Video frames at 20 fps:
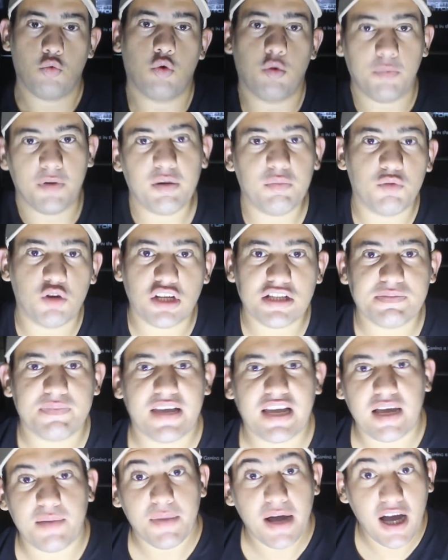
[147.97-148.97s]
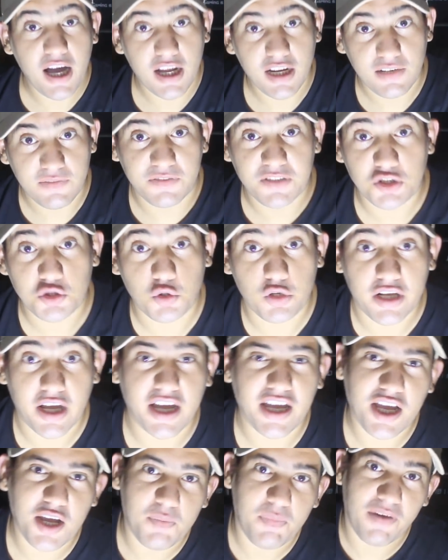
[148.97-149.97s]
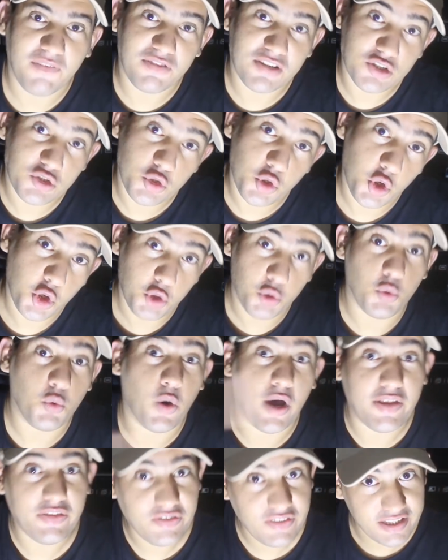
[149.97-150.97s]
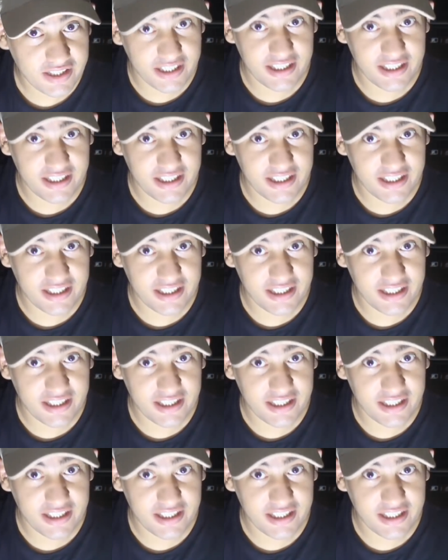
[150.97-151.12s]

وبالمناسبه يا جماعه الفيديو اللي جاي هيبقى فيديو كيو اند